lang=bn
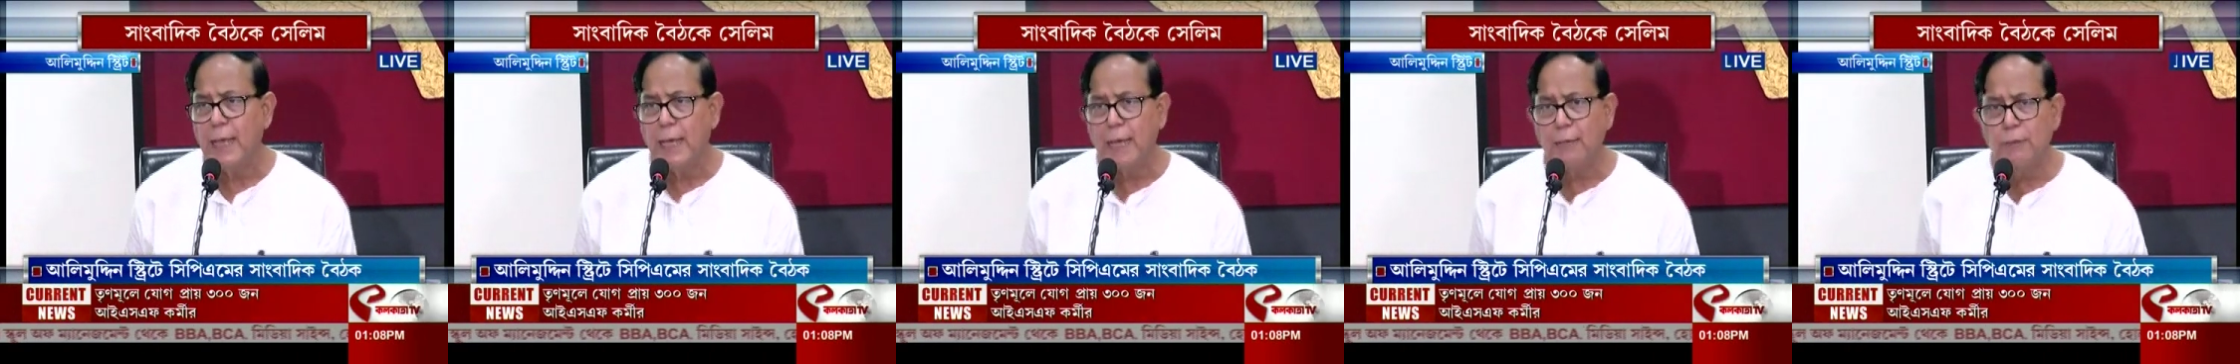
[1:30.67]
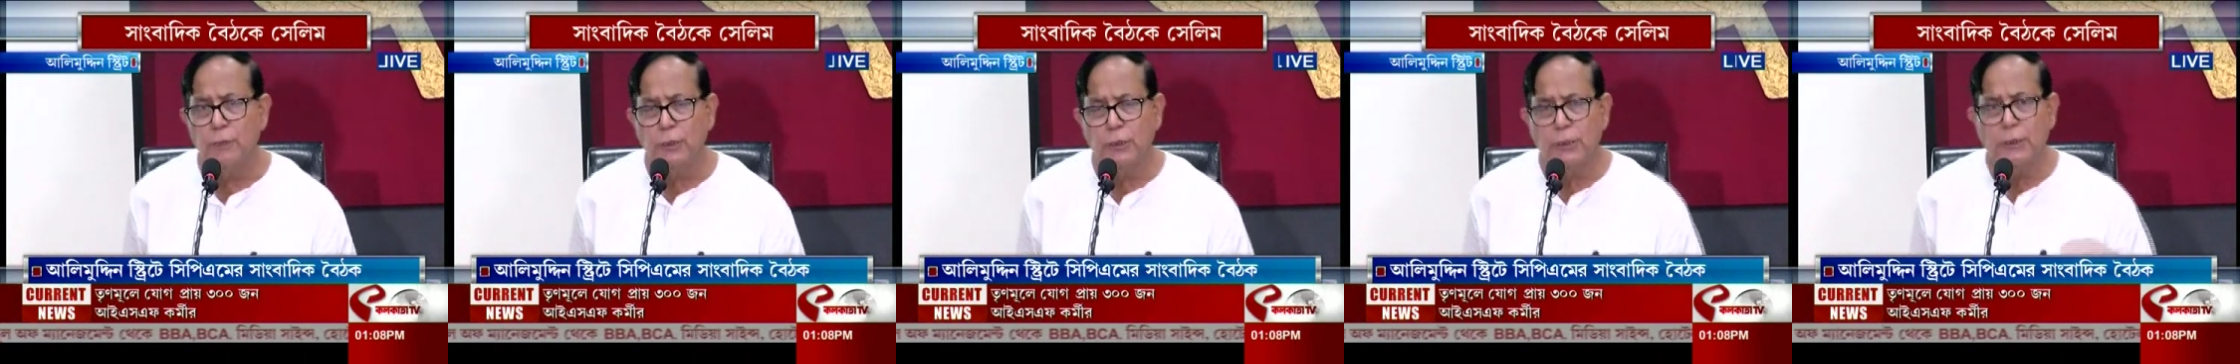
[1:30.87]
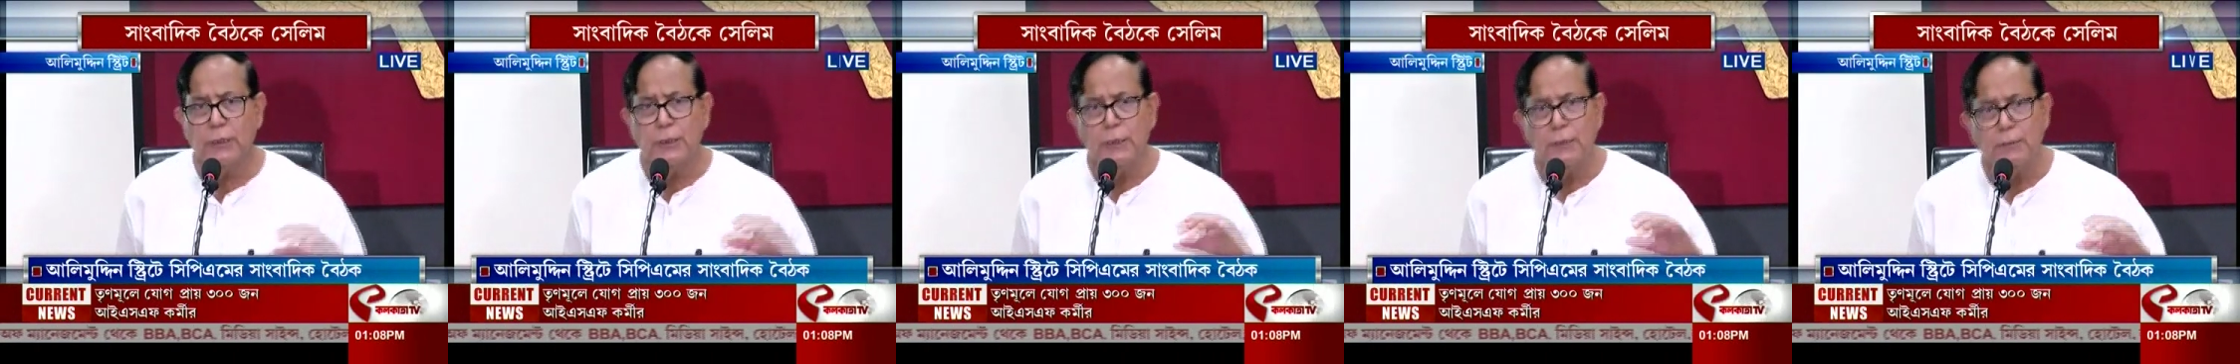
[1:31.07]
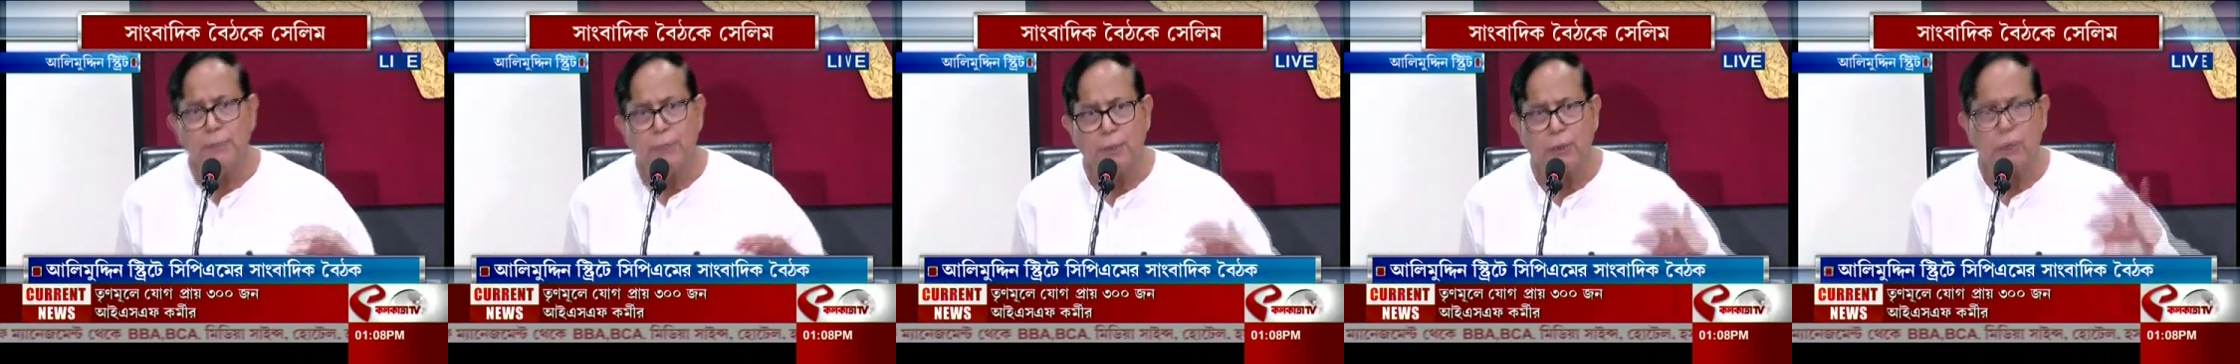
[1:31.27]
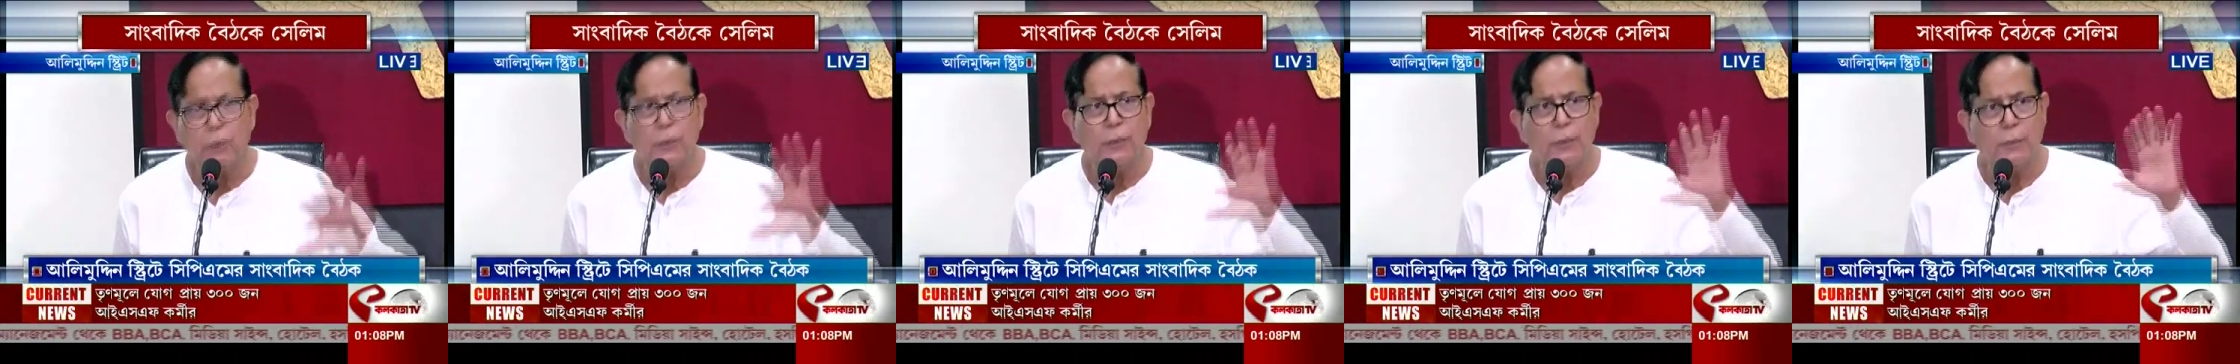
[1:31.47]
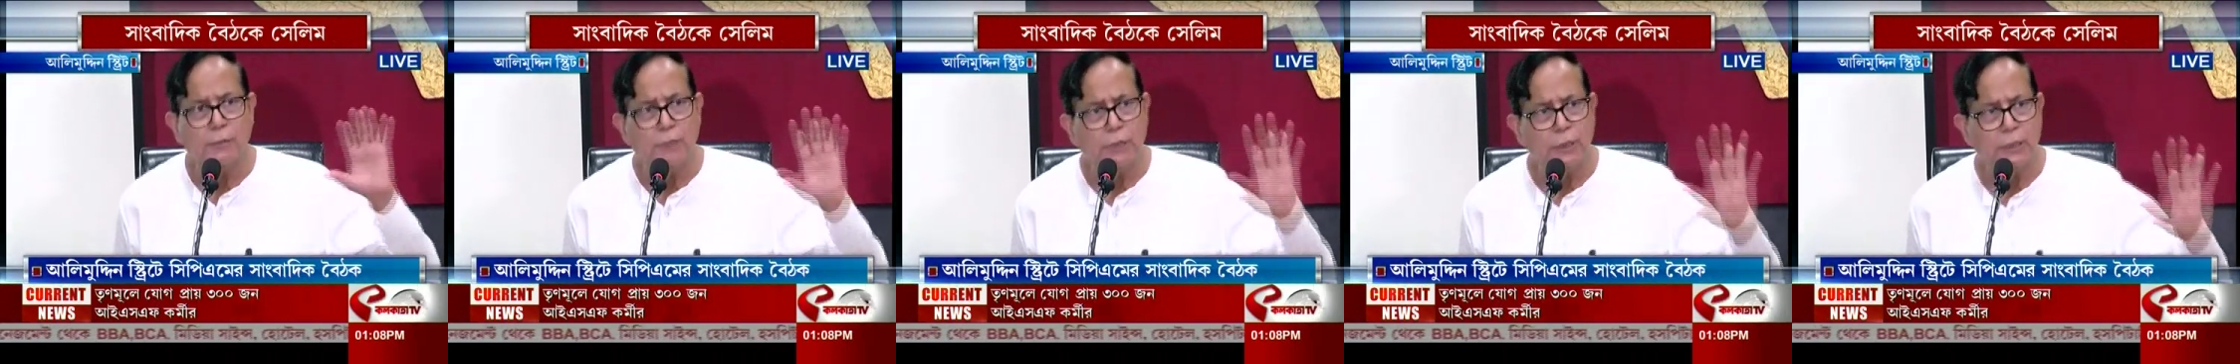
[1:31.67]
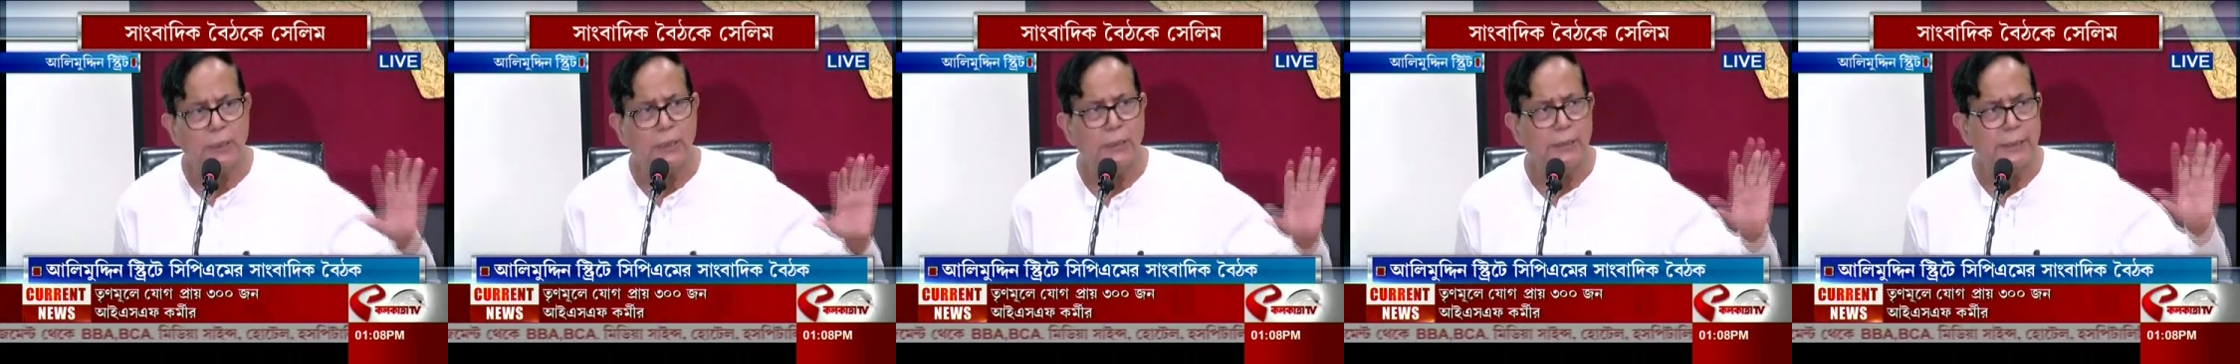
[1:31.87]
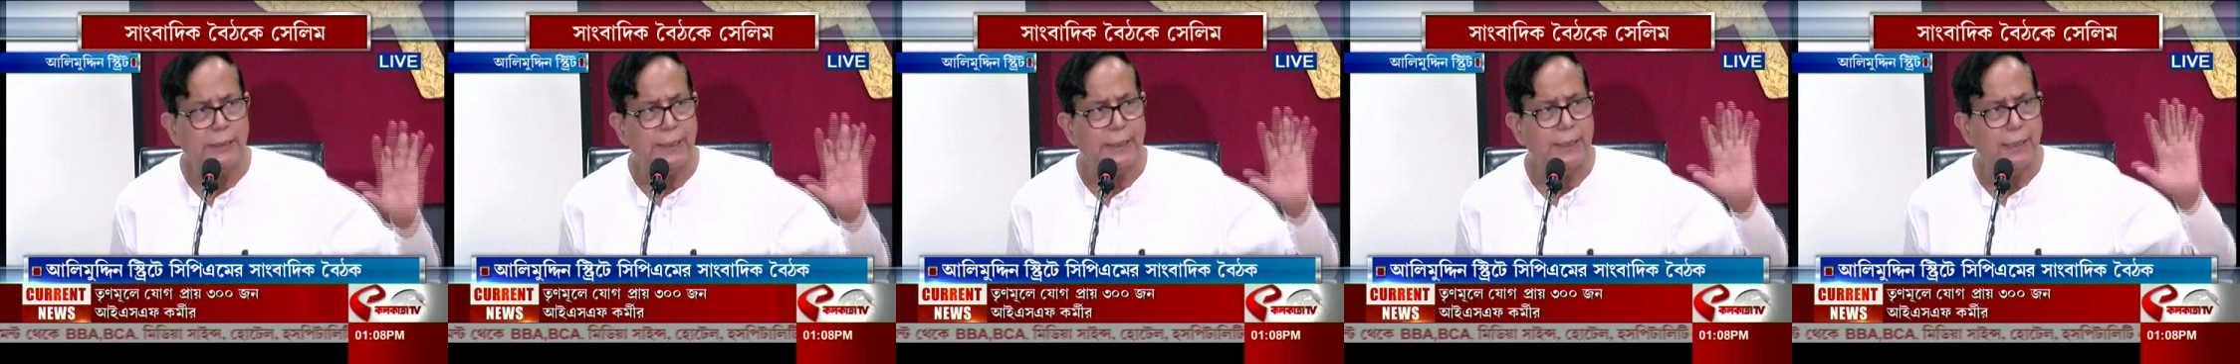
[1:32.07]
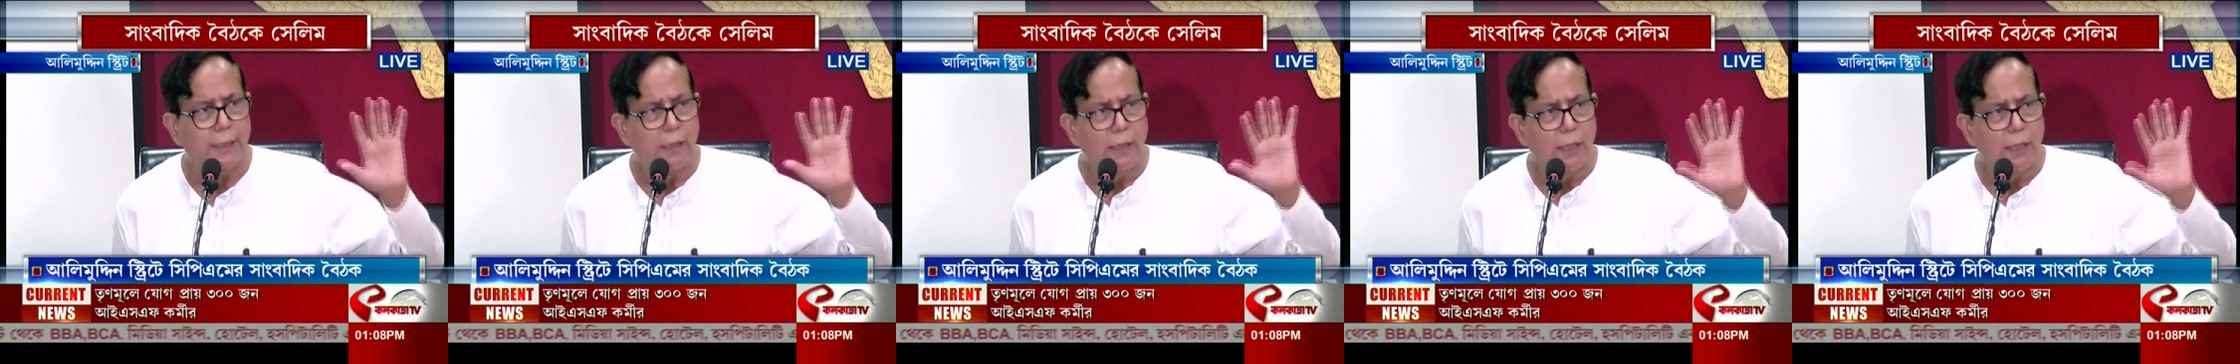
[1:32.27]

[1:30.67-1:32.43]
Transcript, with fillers: এমনকি নির্বাচন কমিশন যে